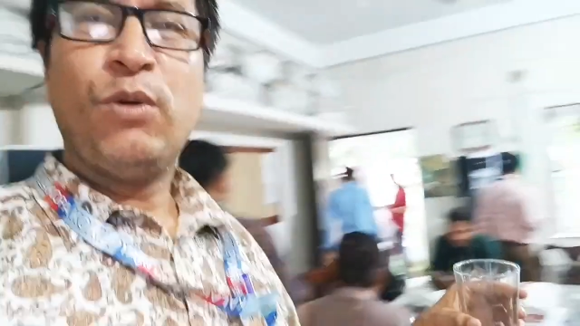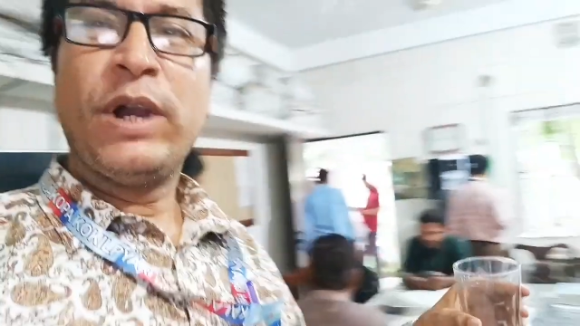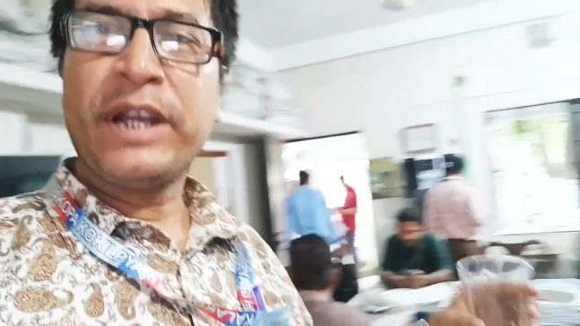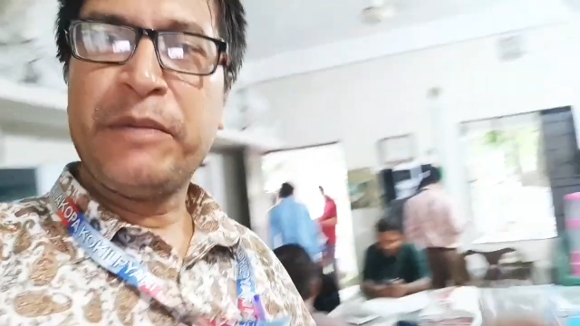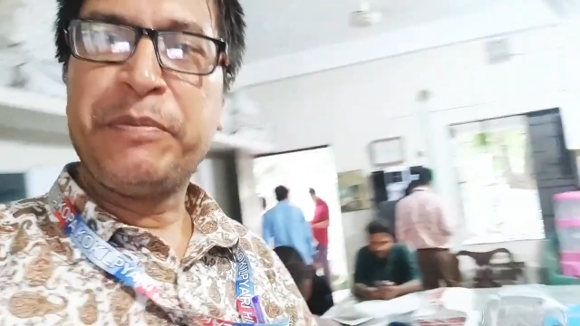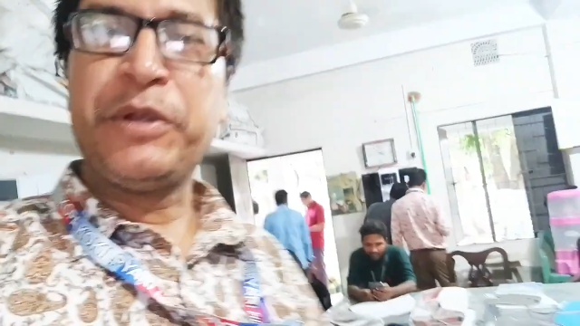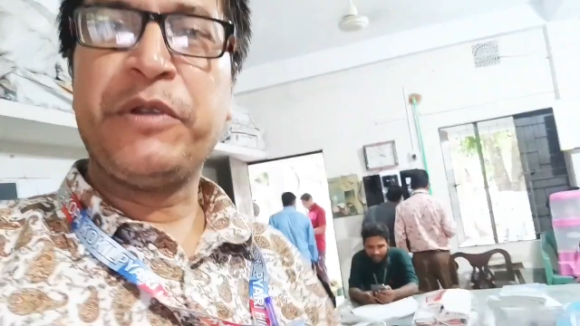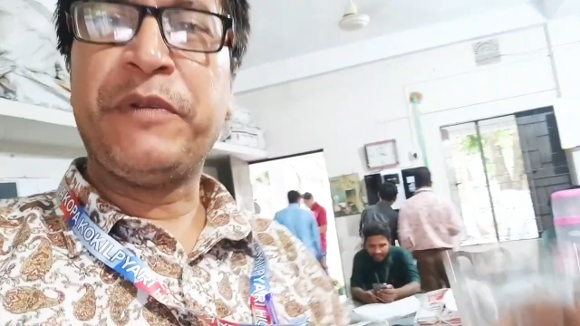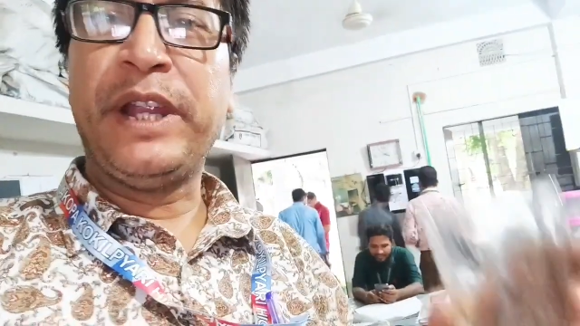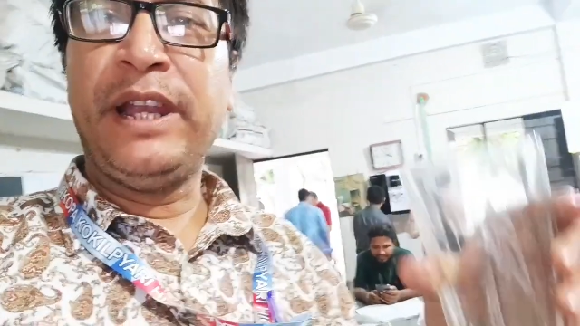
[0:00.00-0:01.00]
ওয়াটার
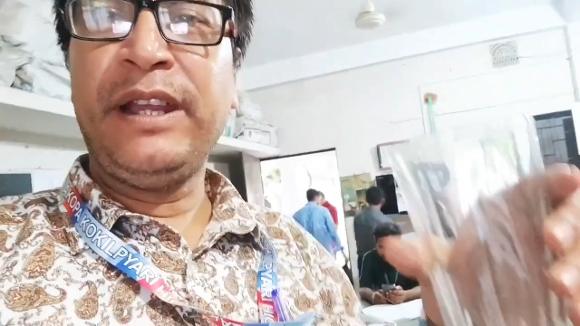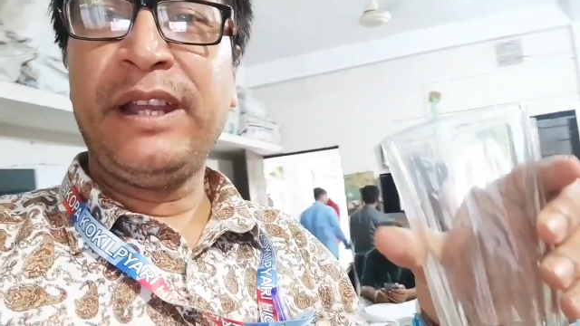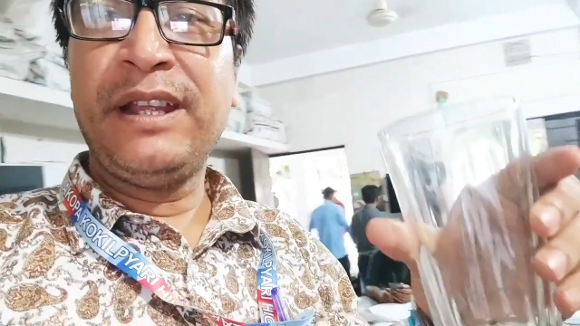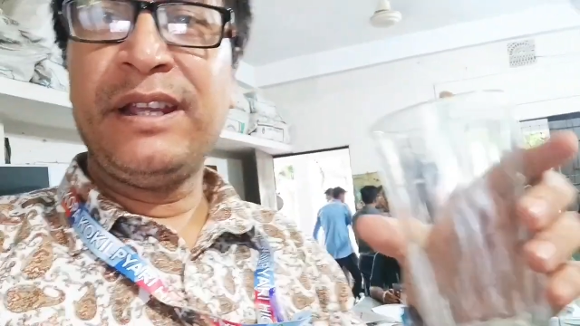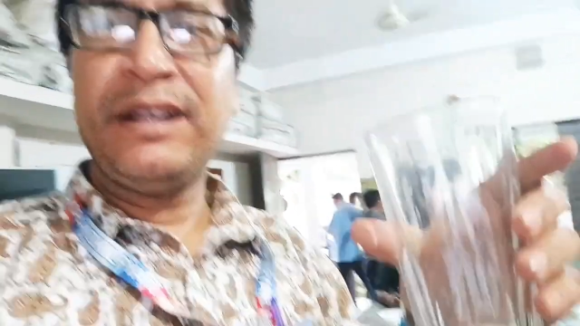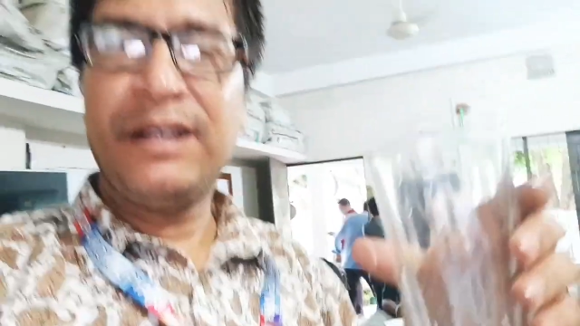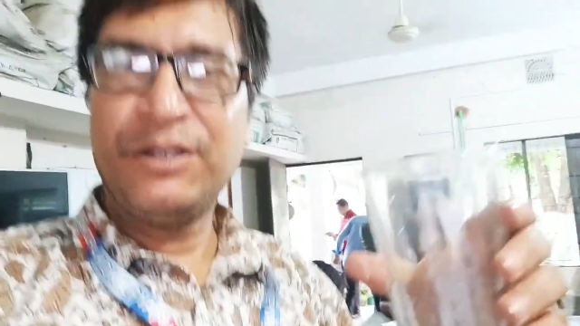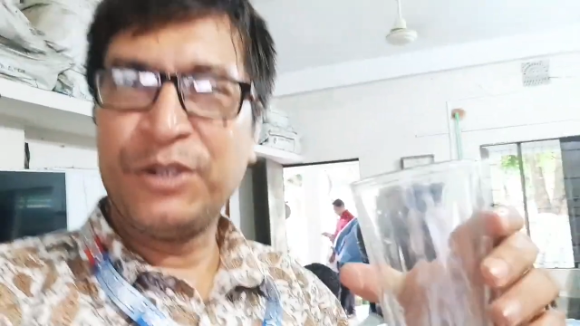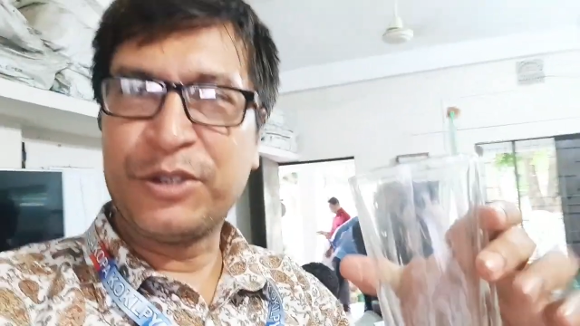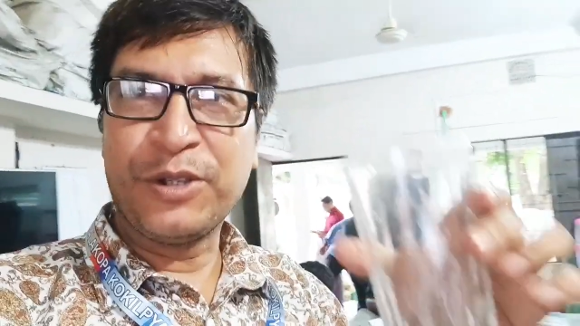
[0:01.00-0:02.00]
পিউরিফায়ার
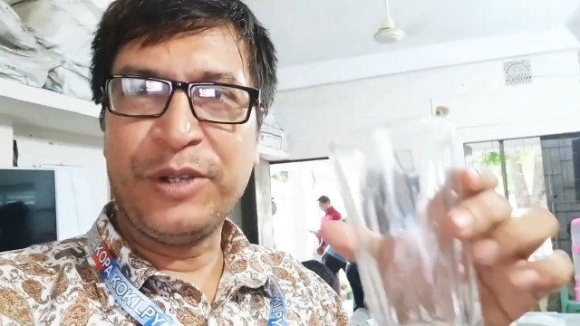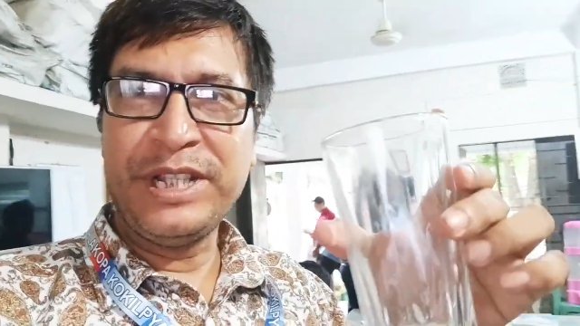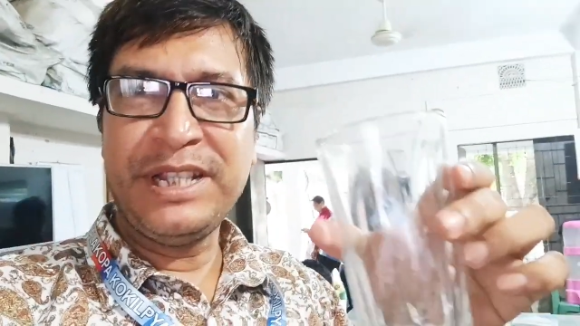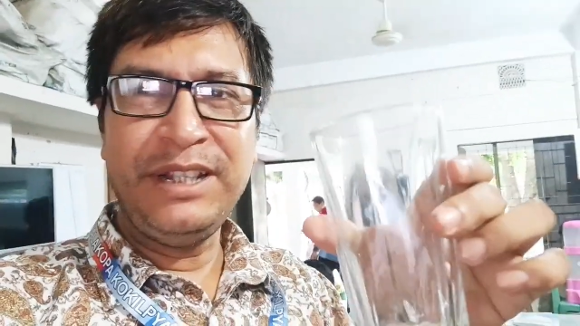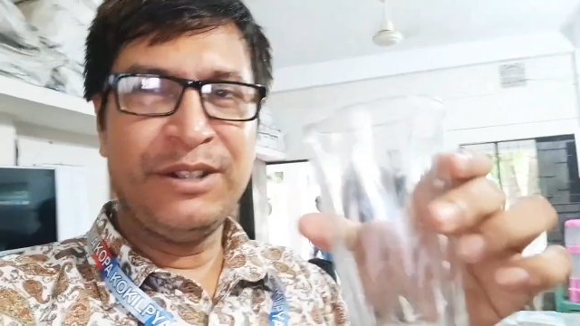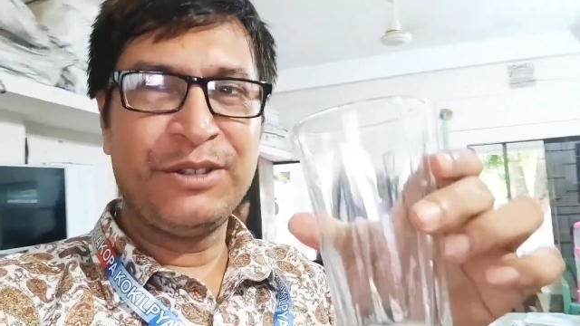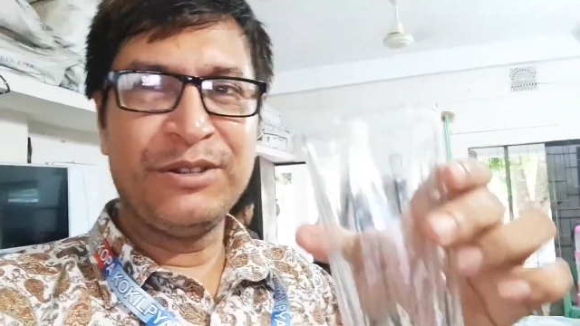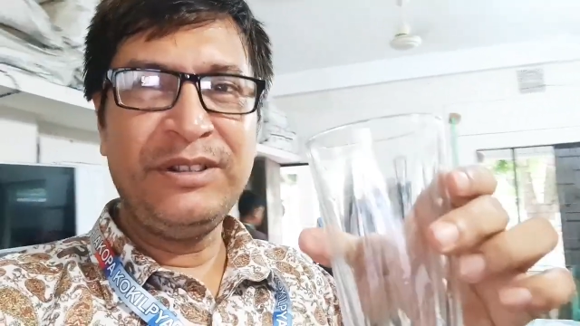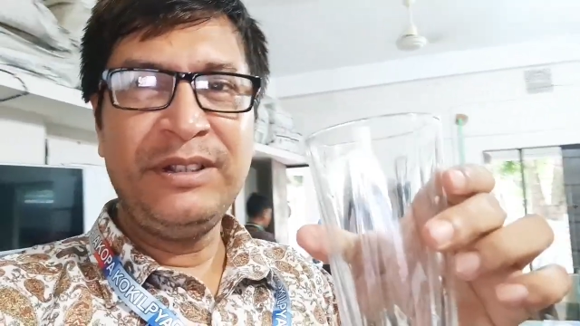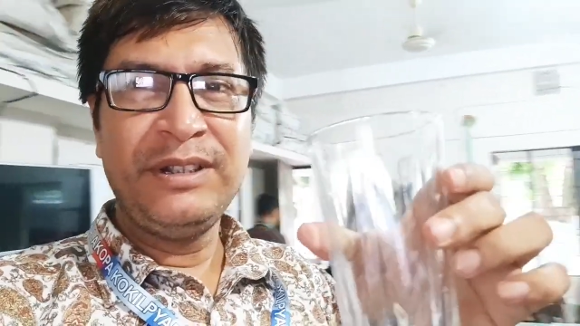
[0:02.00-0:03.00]
যুক্ত করেছি নতুন